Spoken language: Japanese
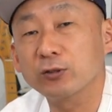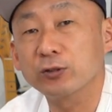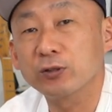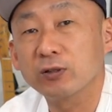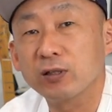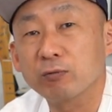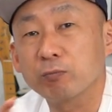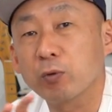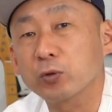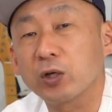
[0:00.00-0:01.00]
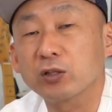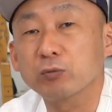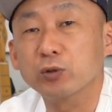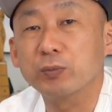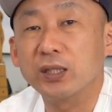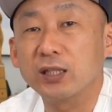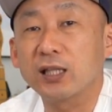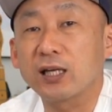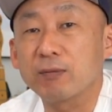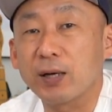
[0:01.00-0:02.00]
るポートレートムービーに
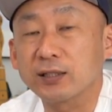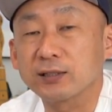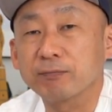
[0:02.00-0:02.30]
なります。